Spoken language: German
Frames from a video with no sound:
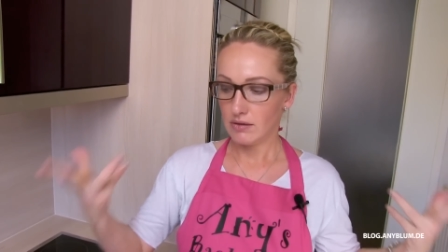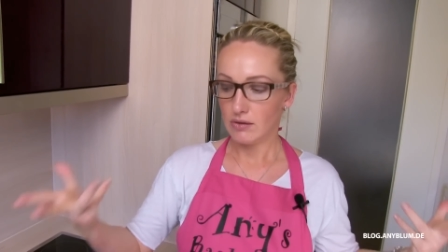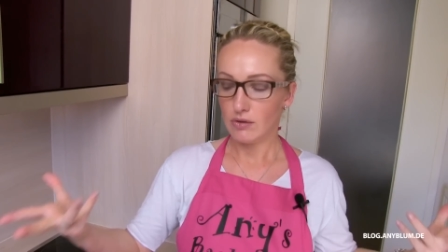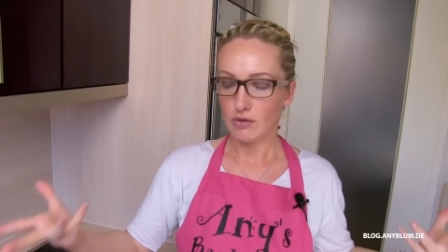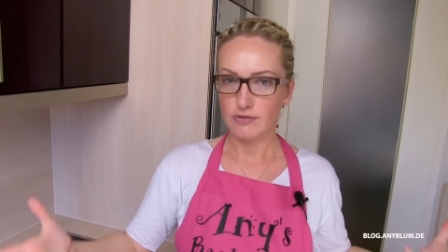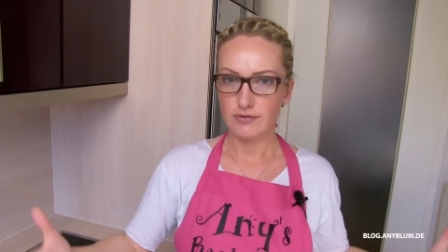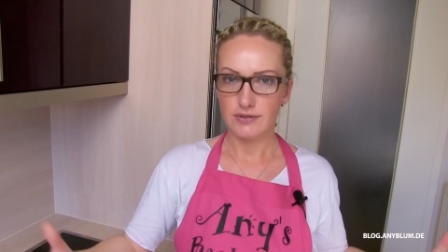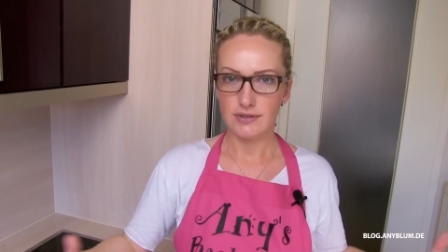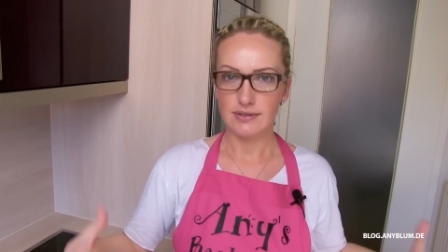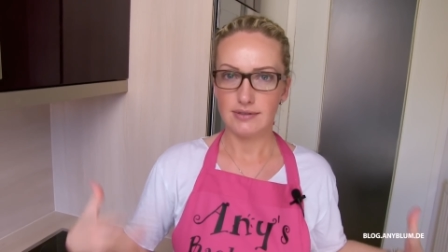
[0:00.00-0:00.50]
Ich
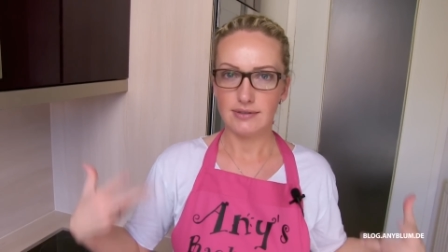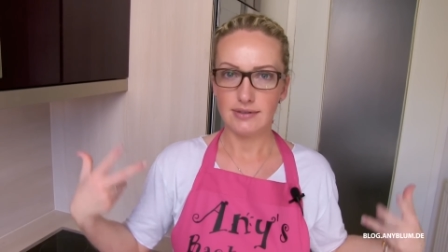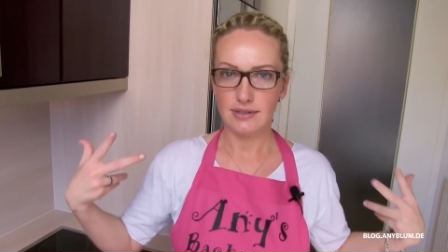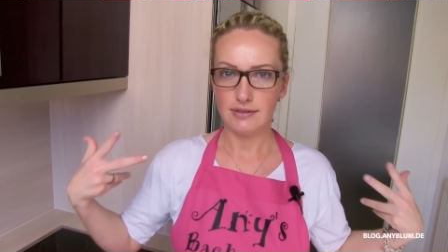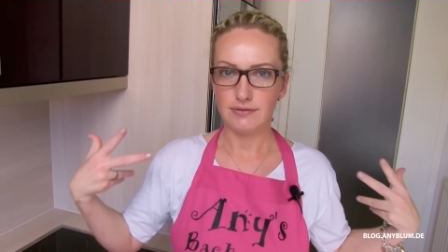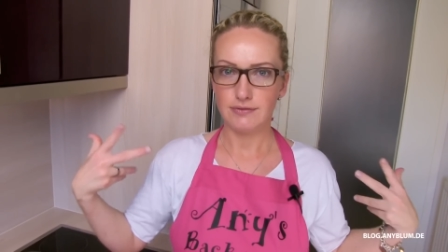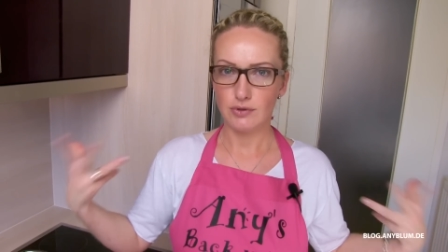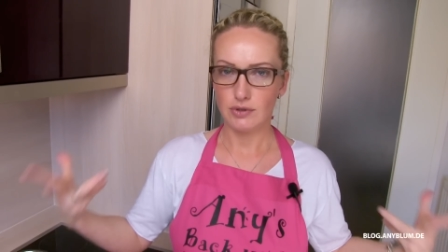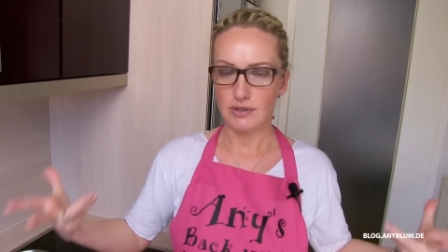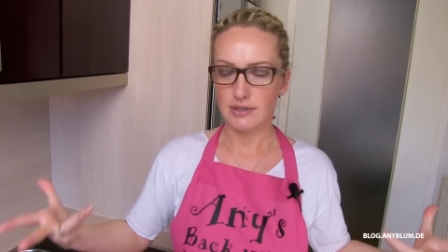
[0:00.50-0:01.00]
hoffe, das
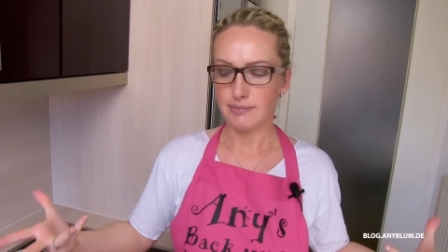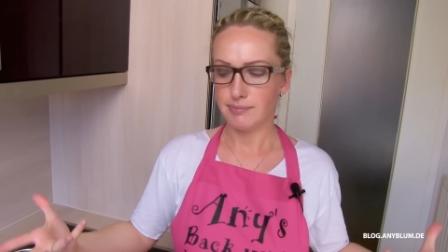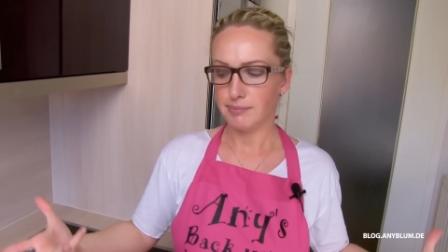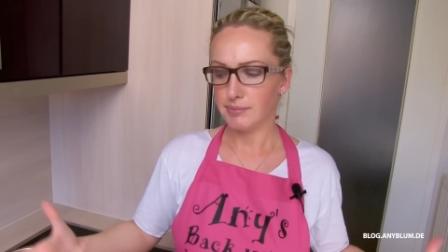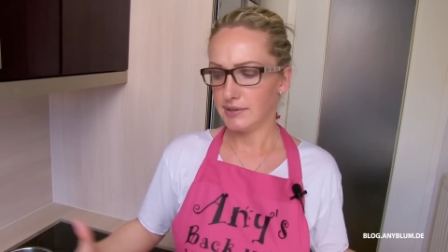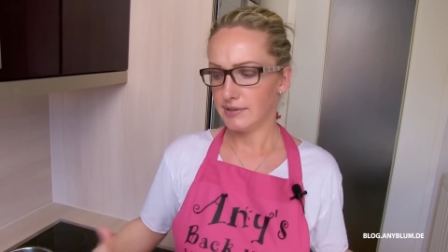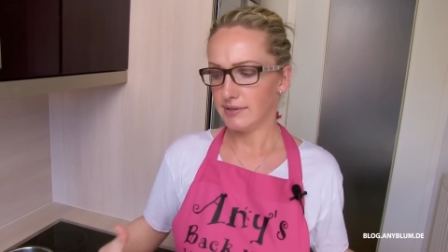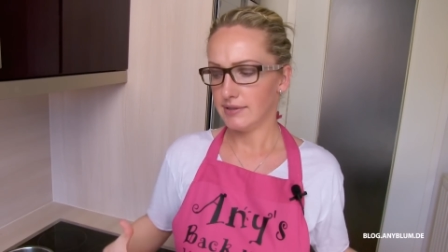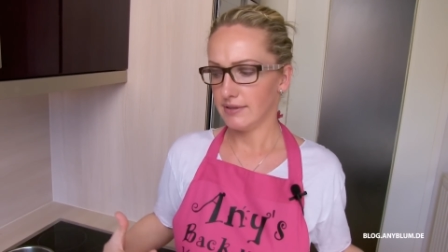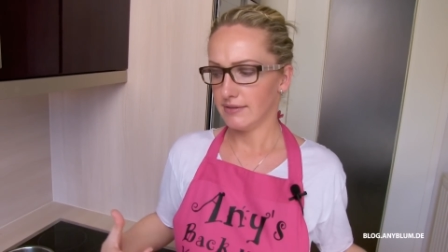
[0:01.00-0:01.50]
hilft euch ein
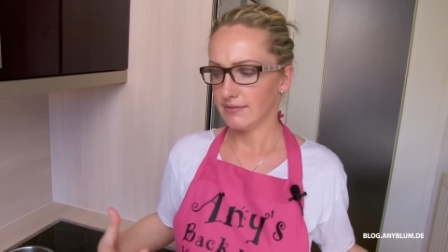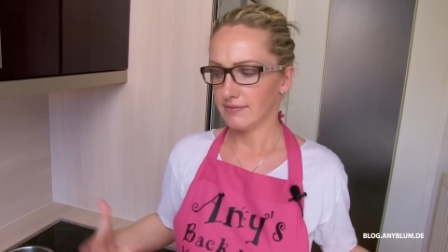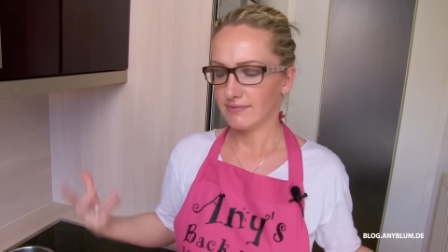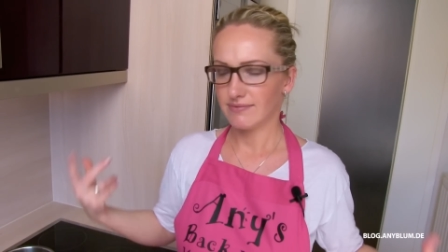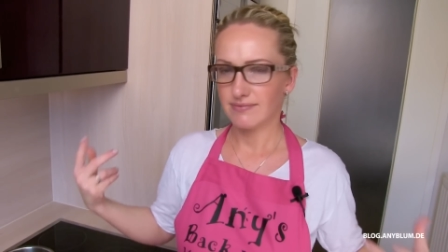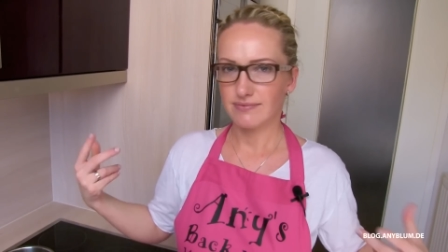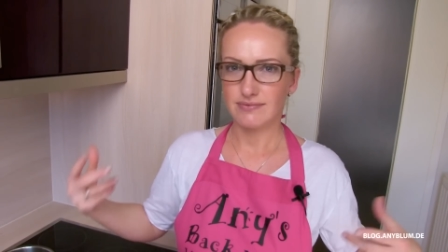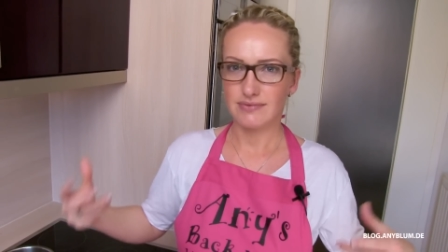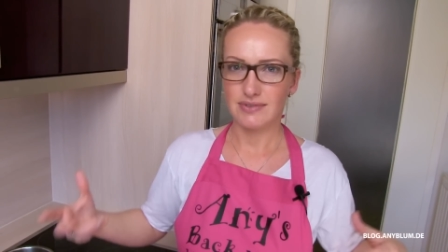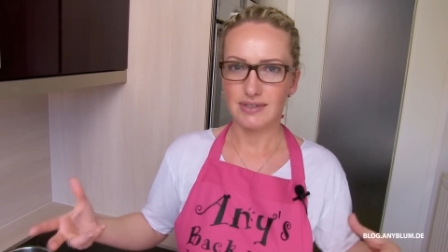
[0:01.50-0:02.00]
bisschen,
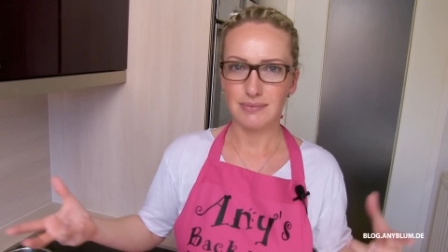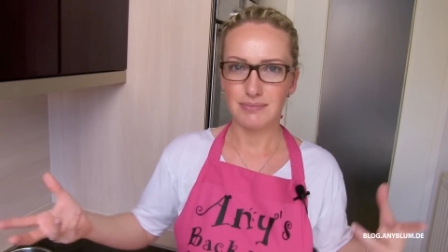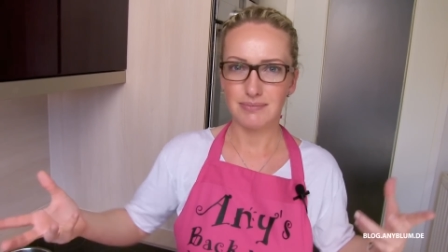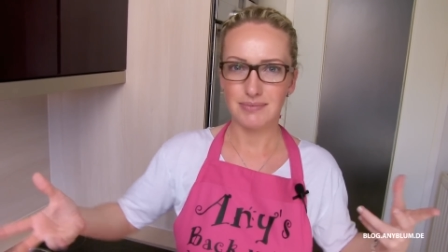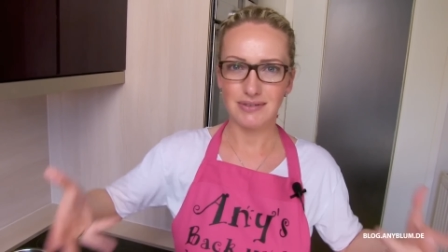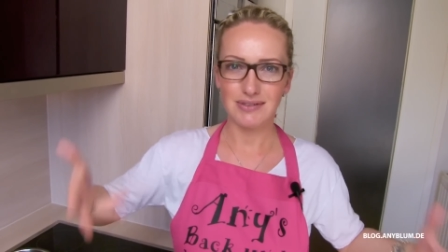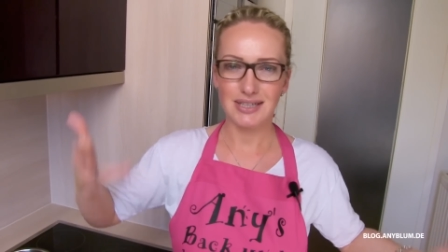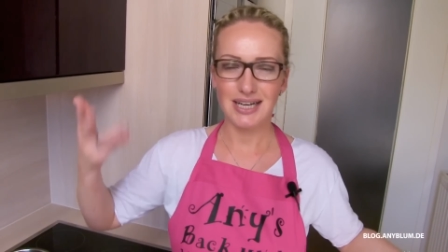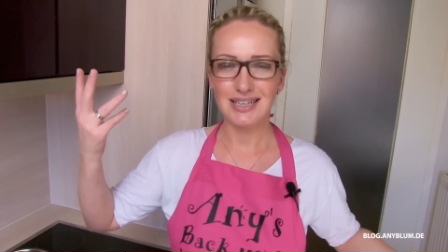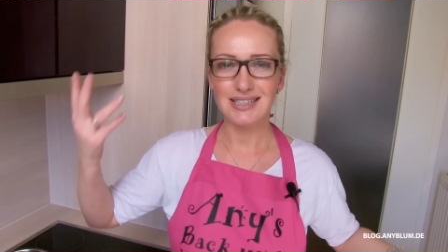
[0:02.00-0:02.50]
weil
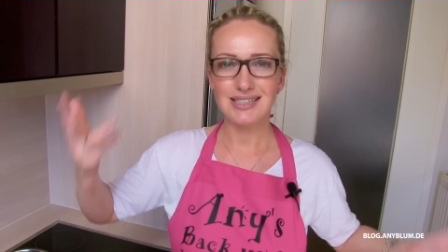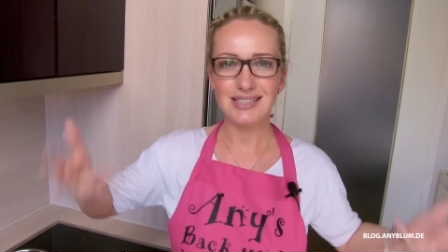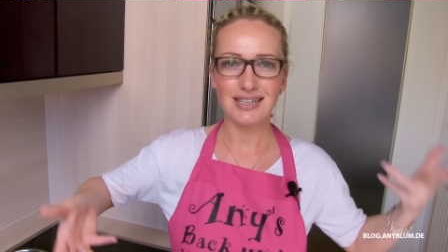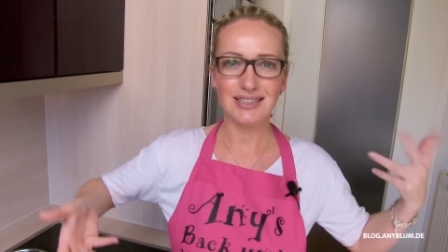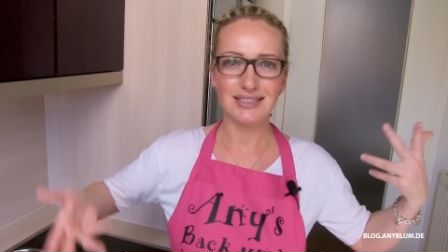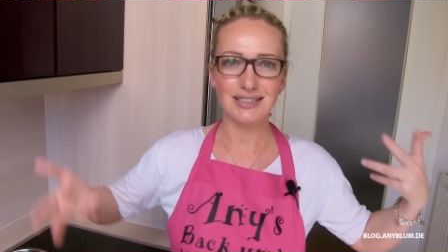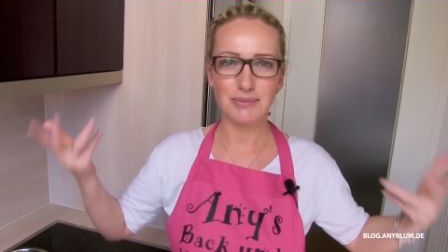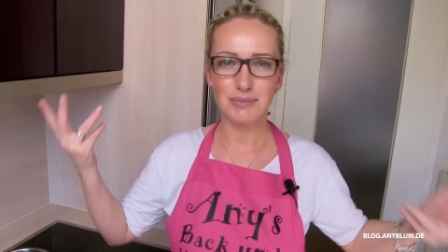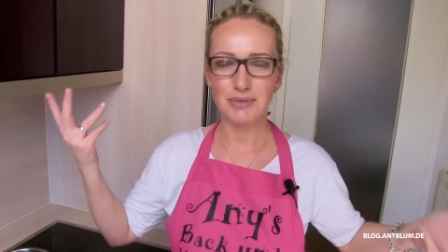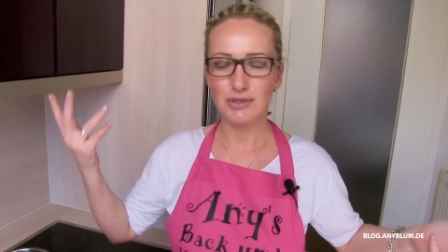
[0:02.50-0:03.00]
man kann es
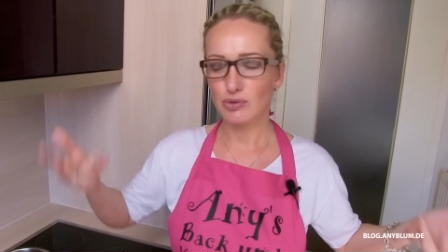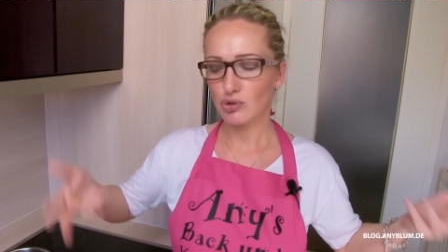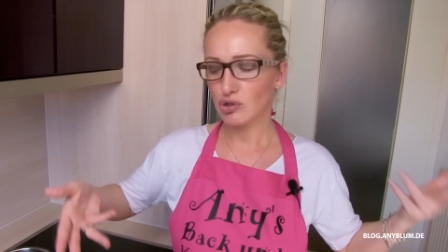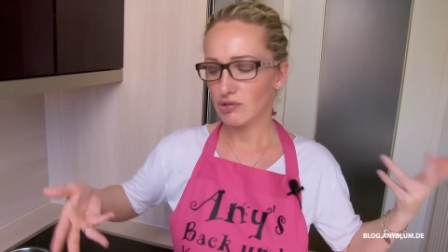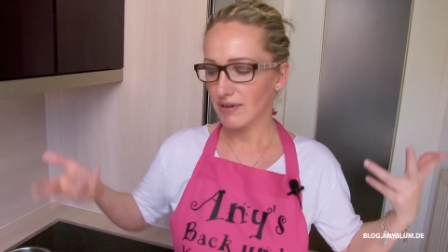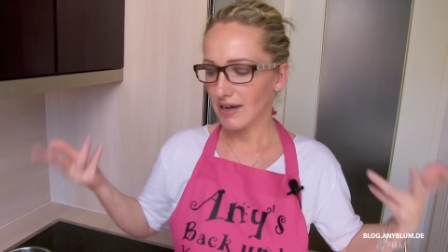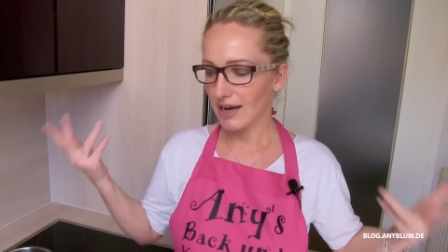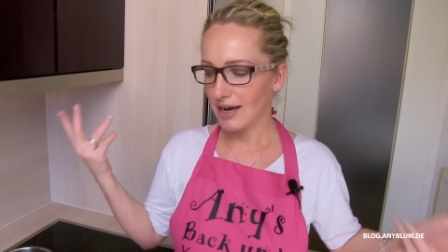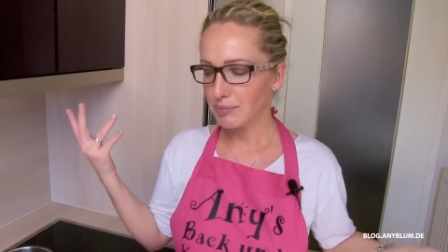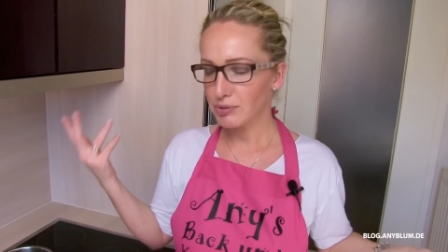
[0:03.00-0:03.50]
halt immer so
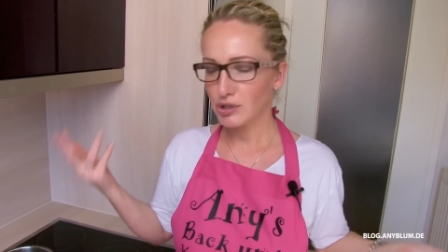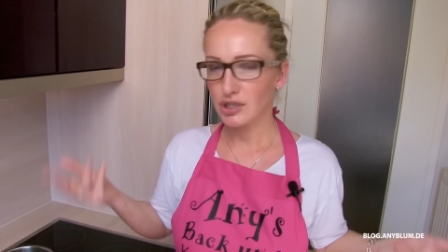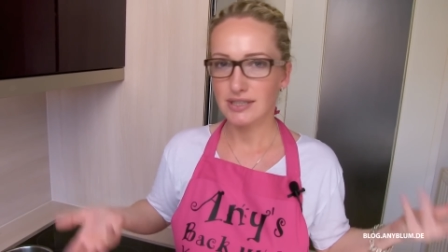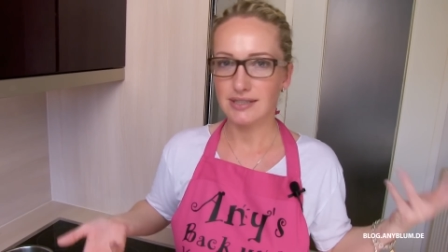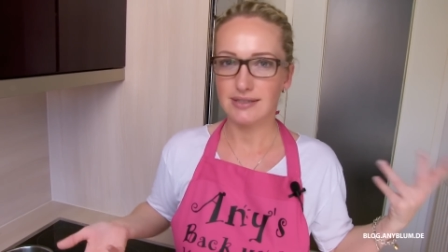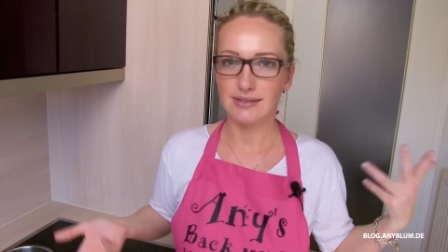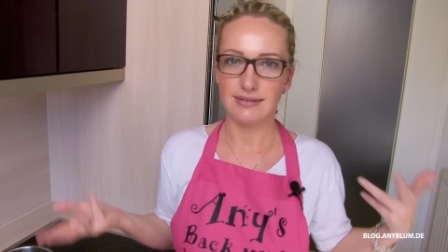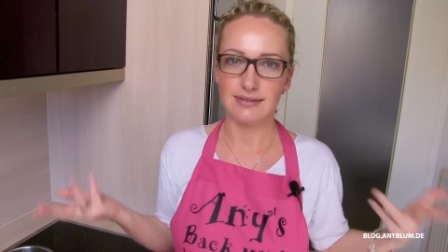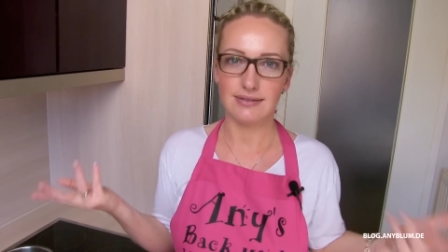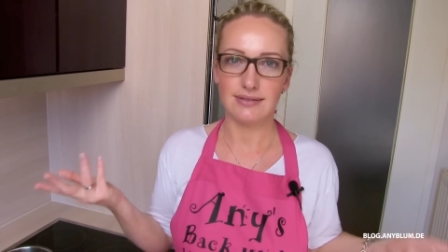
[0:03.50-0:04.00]
schwer
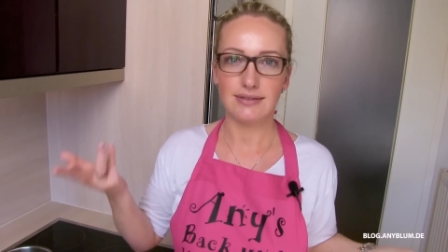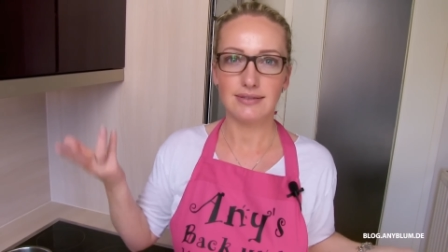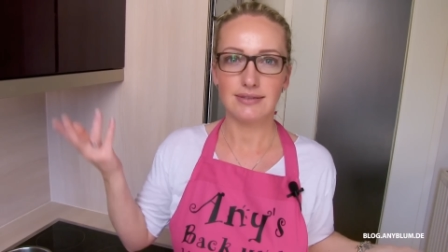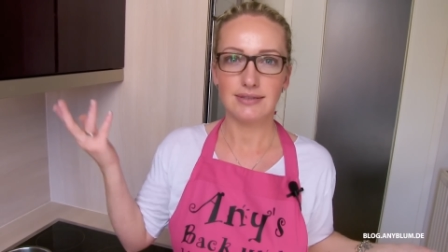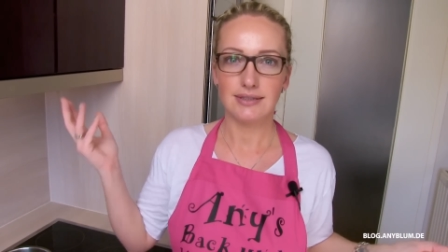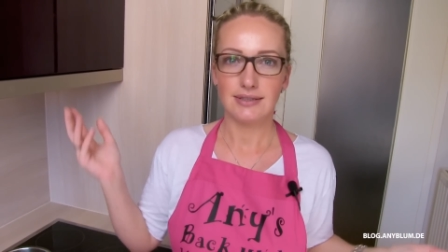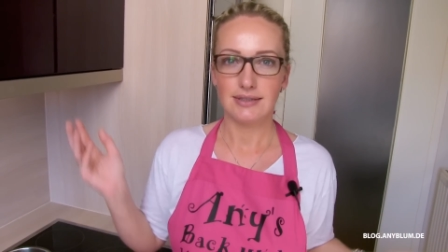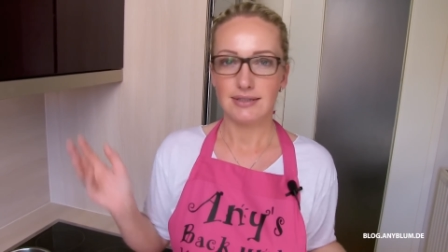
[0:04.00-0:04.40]
abschätzen. Ne?